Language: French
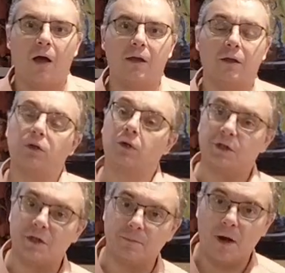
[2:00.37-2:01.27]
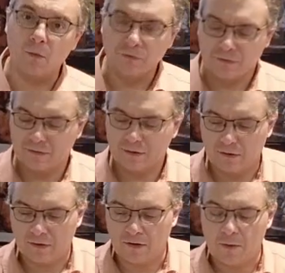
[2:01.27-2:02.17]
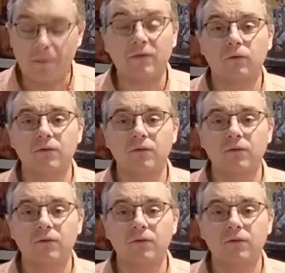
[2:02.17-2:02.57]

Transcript: et, n'en ayez pas honte, euh, parce